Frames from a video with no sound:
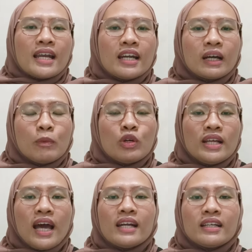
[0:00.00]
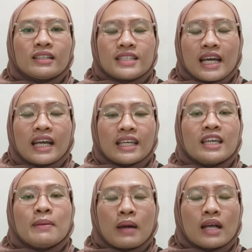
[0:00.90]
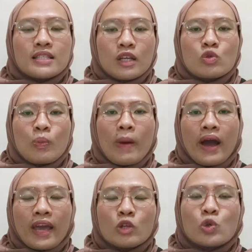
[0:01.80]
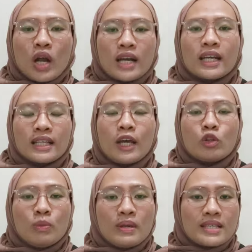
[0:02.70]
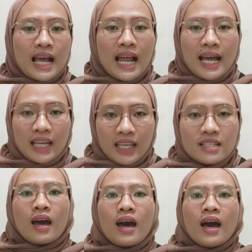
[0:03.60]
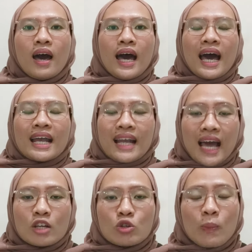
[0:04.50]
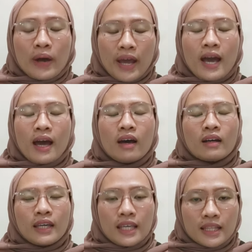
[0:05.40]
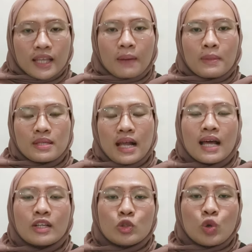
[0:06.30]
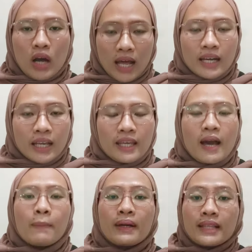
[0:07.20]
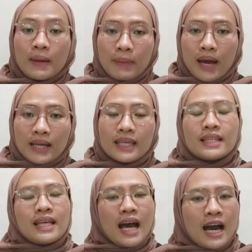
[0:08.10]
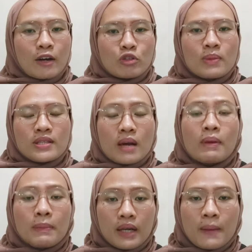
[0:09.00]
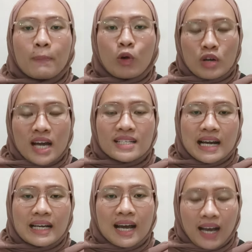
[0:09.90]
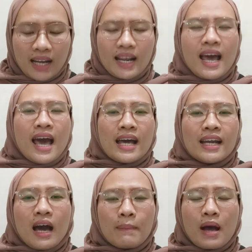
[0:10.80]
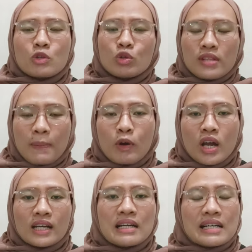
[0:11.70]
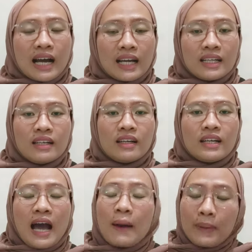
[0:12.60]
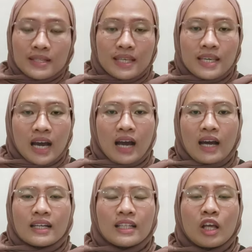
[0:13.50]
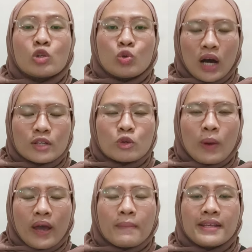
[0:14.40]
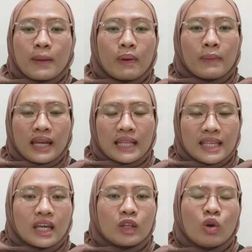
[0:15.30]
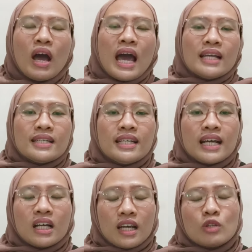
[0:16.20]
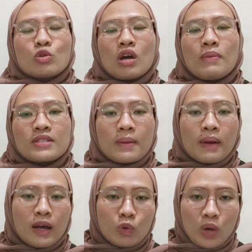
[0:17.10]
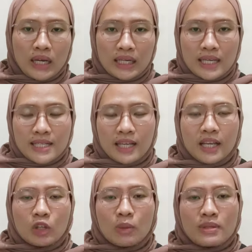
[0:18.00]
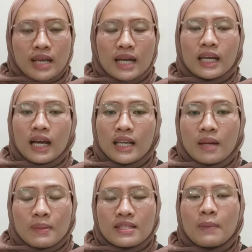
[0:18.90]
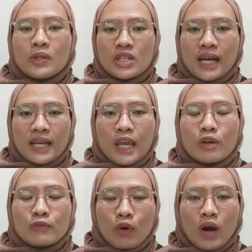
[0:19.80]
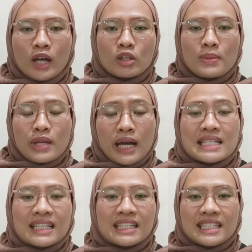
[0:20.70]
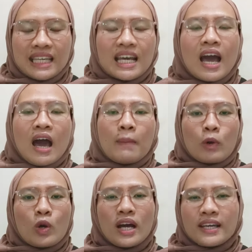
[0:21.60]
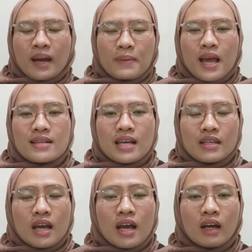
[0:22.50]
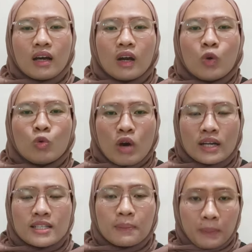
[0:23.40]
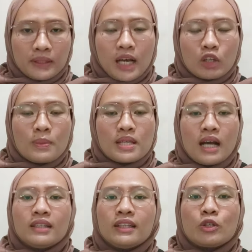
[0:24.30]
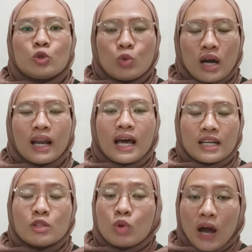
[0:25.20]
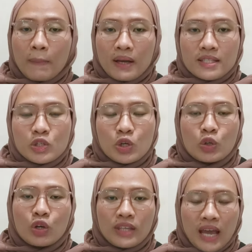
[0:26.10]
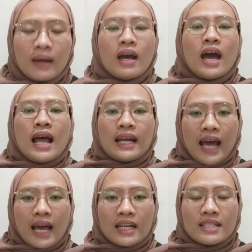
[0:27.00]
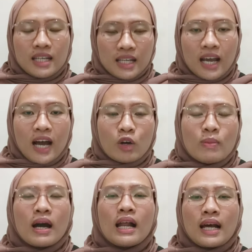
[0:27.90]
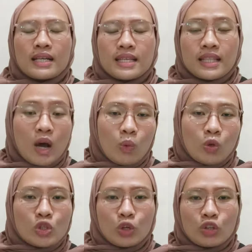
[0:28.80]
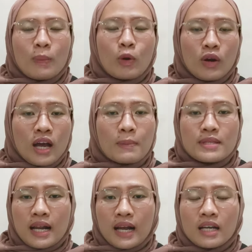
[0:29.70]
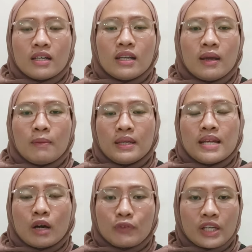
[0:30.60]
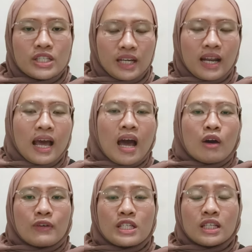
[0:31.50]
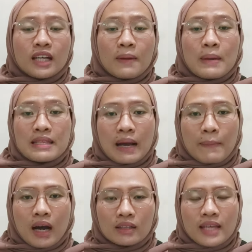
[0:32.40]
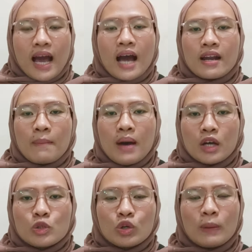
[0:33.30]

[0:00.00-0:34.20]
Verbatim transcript: dan kemudian caranya gimana sih supaya jualan kita itu bisa laris nah supaya kita bisa laris jualan nih yang pertama kita harus bisa memilih produk dagangan nah maksudnya produk dagangan apa sih yang akan kita jual supaya banyak peminatnya gitu. Jadi kalian juga bisa melakukan riset atau misalkan kalian bisa mencari info atau misalkan searching produk yang biasanya keluar cepat atau misalkan terjual laris tuh apa sih contohnya. Nah, di sini aku bakalan kasih tahu contoh produk misalkan di bidang fashion fashion kan banyak banget ya ada baju